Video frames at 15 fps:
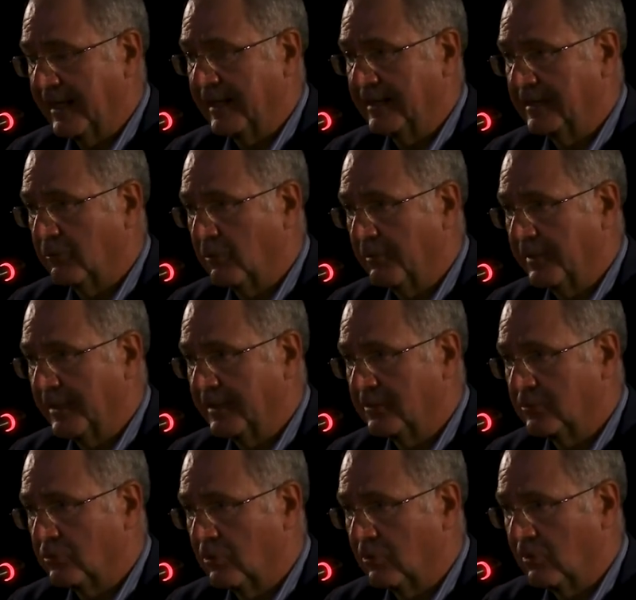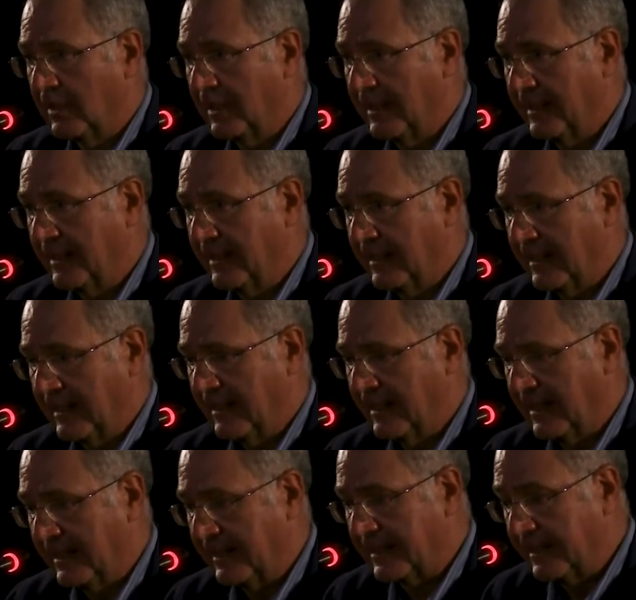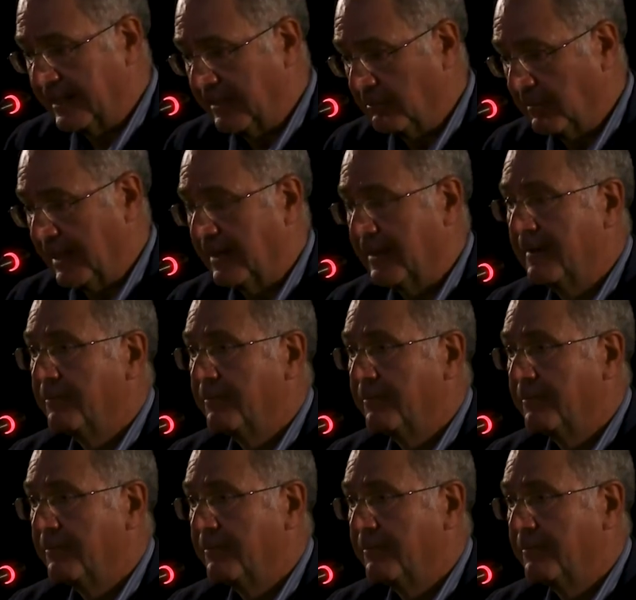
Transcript: l'adeguamento al, al clima